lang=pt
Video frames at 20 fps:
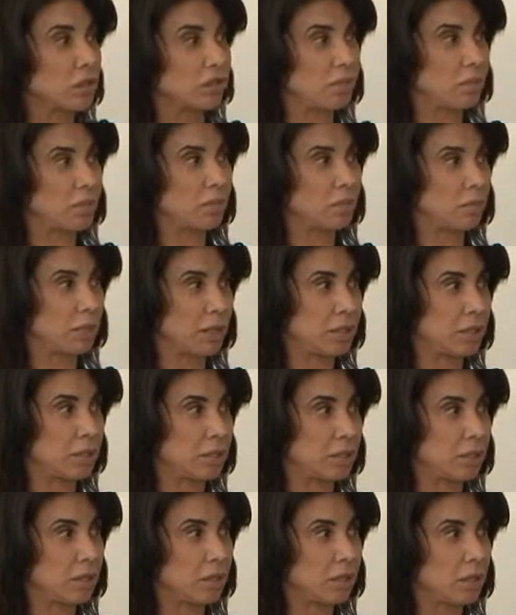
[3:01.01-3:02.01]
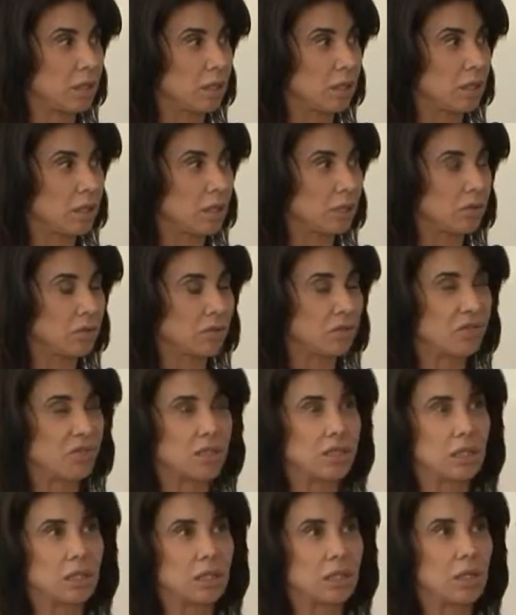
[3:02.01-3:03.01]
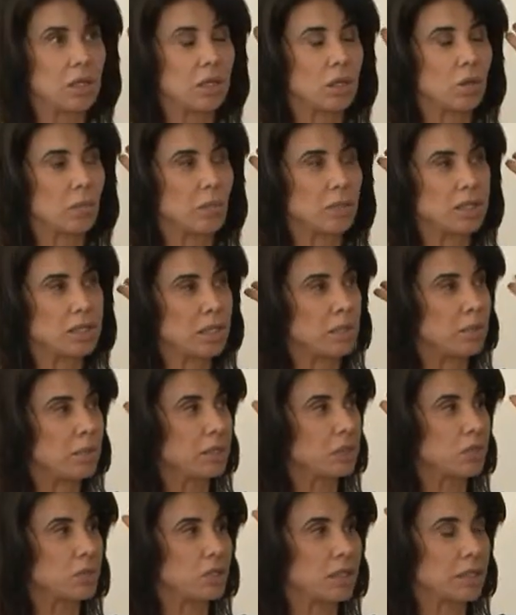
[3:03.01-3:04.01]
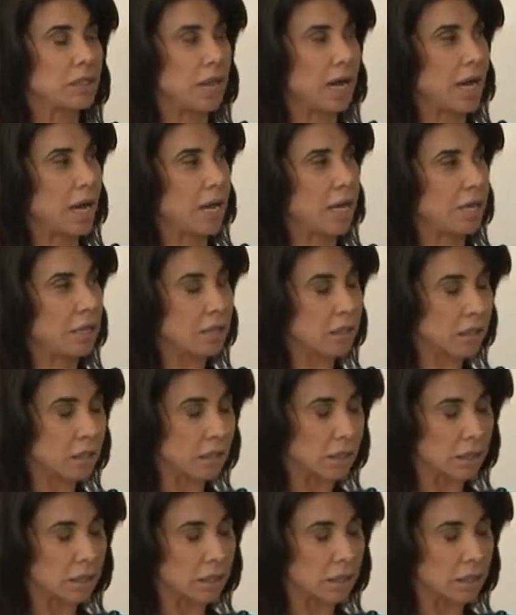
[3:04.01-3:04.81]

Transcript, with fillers: do que você pensa. E fala assim: não, não, o pensamento sai,